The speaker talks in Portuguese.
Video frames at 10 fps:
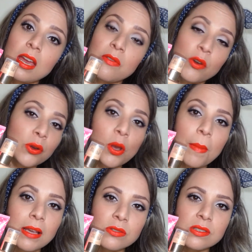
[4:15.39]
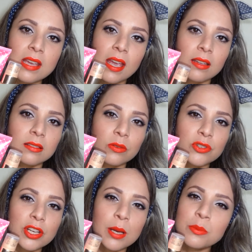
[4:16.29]
foi o que eu mais usei, então
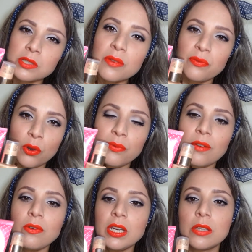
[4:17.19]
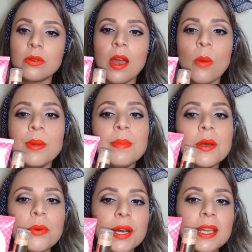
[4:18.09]
digamos que foi o favorito. É o
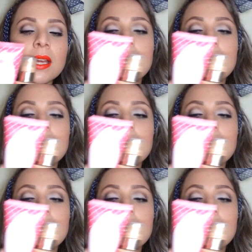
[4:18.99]
BB Cream